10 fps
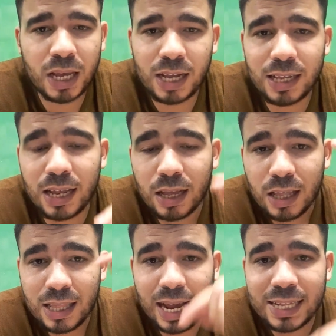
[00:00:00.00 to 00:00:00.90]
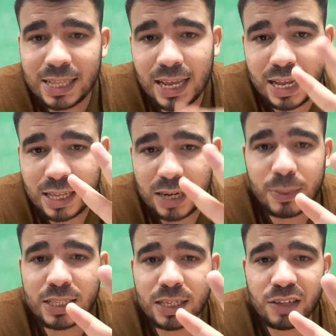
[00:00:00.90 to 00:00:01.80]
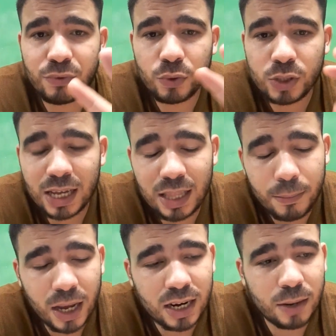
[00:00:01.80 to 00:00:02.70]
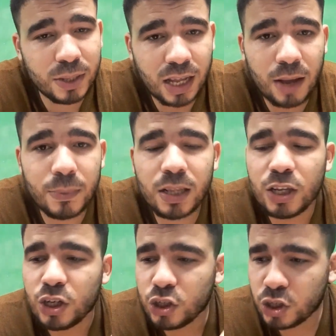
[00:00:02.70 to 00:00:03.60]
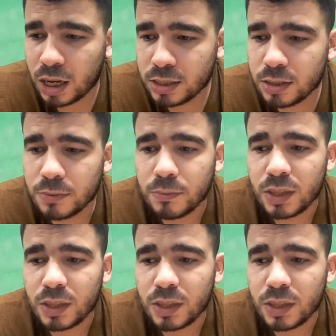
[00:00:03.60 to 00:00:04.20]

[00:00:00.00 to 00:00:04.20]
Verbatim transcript: أنا لحد الآن أربع سنين في روسيا لم أرى من قبل شخص